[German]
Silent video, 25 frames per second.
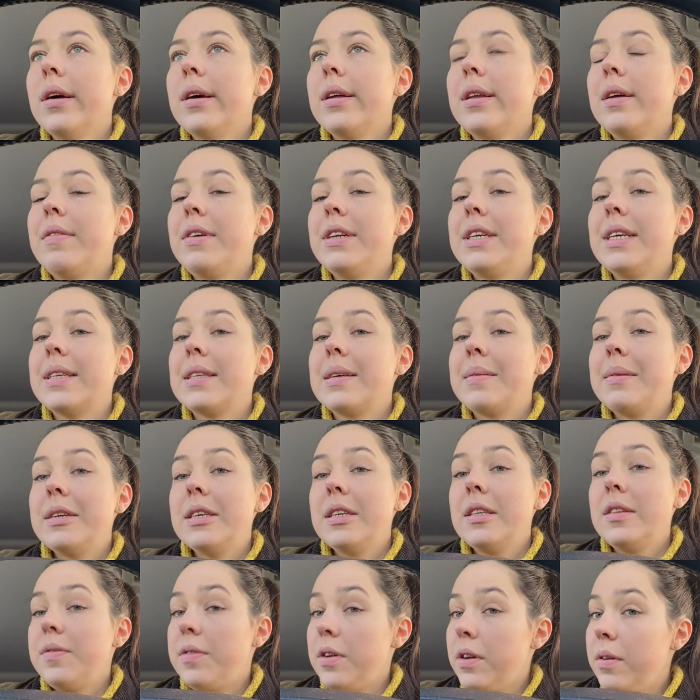da werde ich jetzt aber
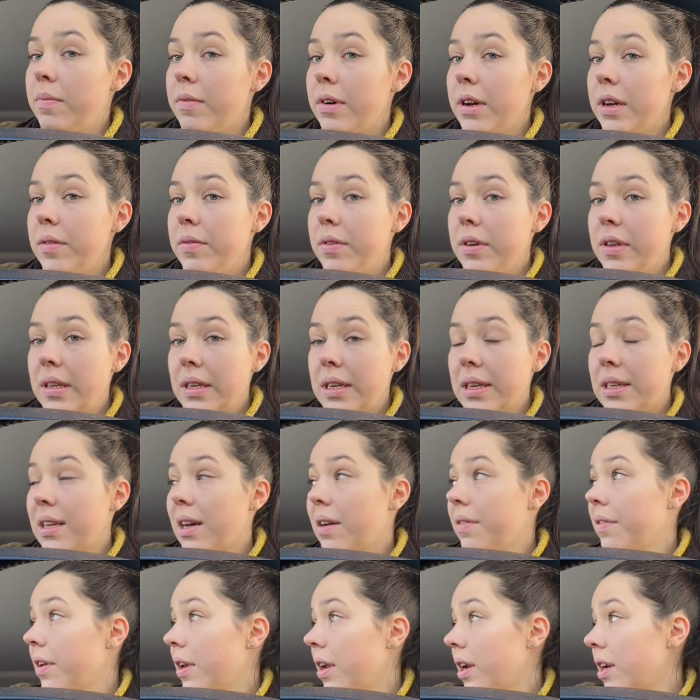nichts filmen, weil, wie gesagt, ich
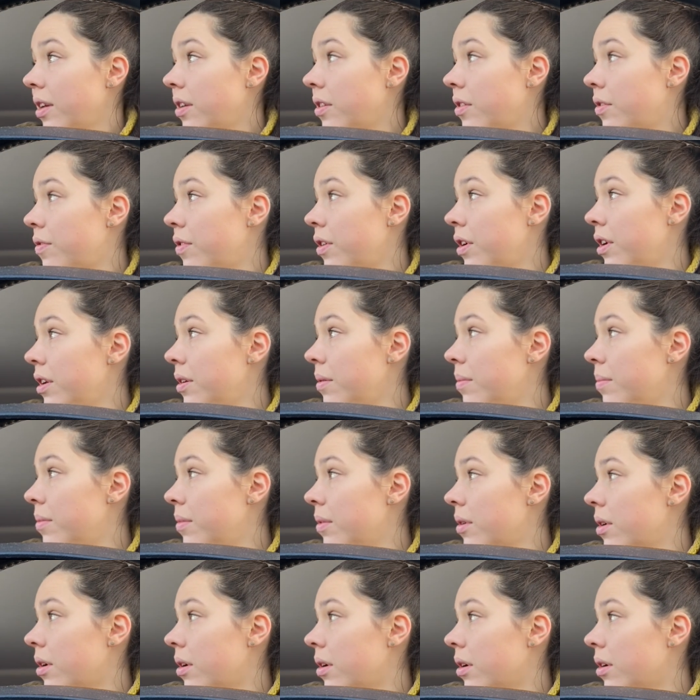darf ja da nichts filmen.
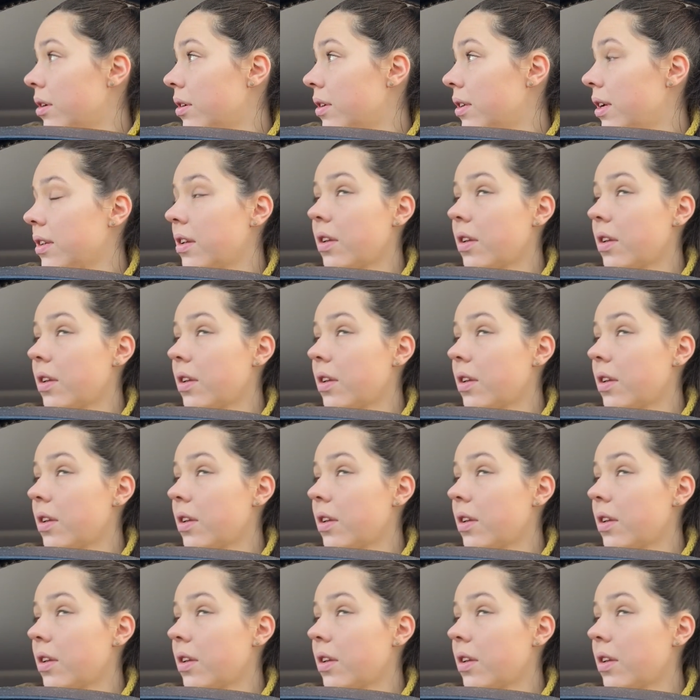Äh, ich saß